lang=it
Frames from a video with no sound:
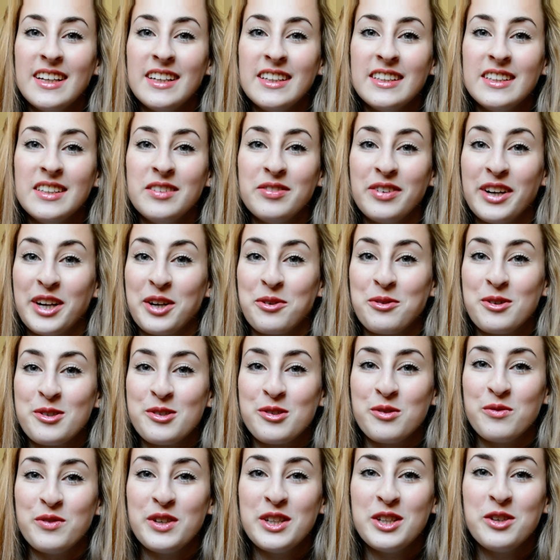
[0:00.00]
di fare
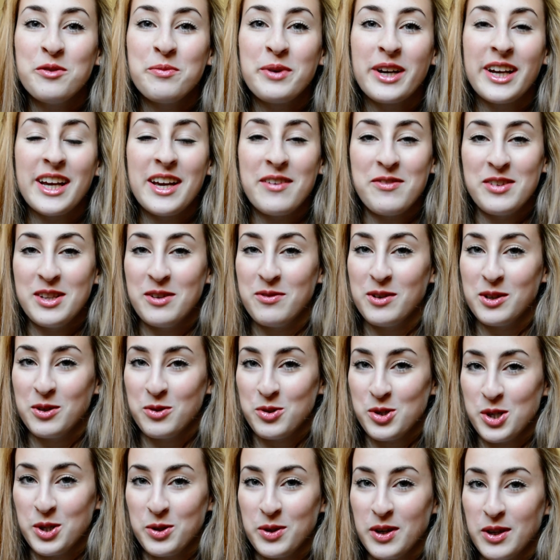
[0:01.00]
questo video perché vi devo
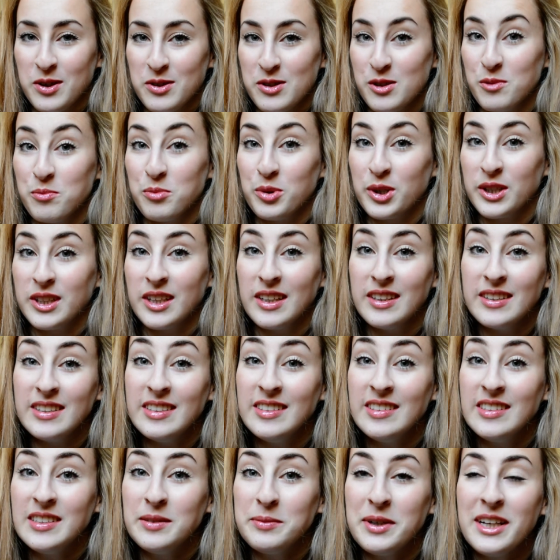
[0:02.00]
annunciare una cosa
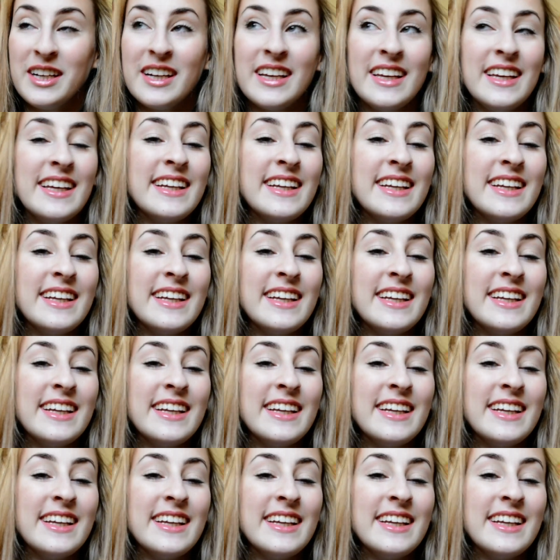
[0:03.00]
importantissima e